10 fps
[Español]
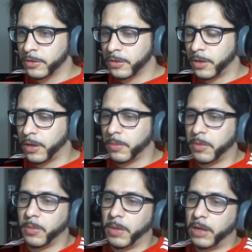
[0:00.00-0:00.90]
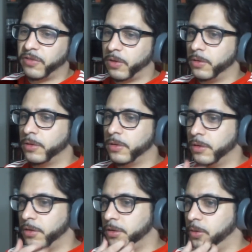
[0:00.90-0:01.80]
Ah, menos mal, chabón.
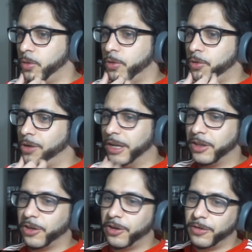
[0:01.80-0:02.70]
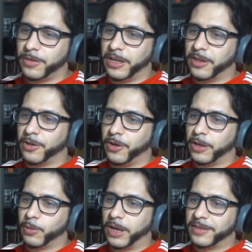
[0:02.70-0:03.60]
Uh, listo, listo, a
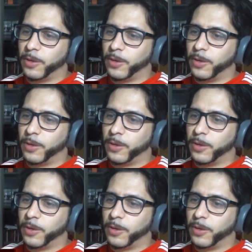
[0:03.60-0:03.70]
tu casa.